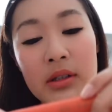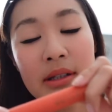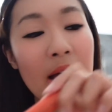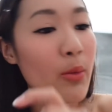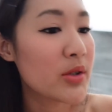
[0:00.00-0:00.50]

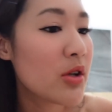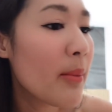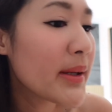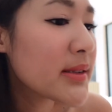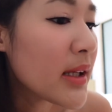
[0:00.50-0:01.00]
ถามว่าชอบ
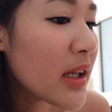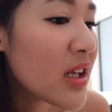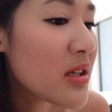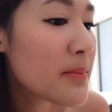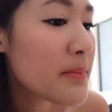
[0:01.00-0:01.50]
ไหมสีนี้
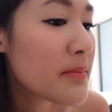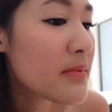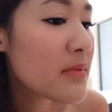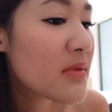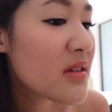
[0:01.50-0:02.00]

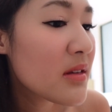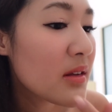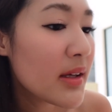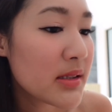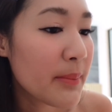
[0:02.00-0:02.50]

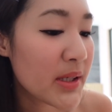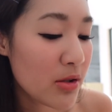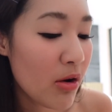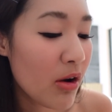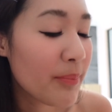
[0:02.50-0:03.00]
น่าจะไม่ชอบ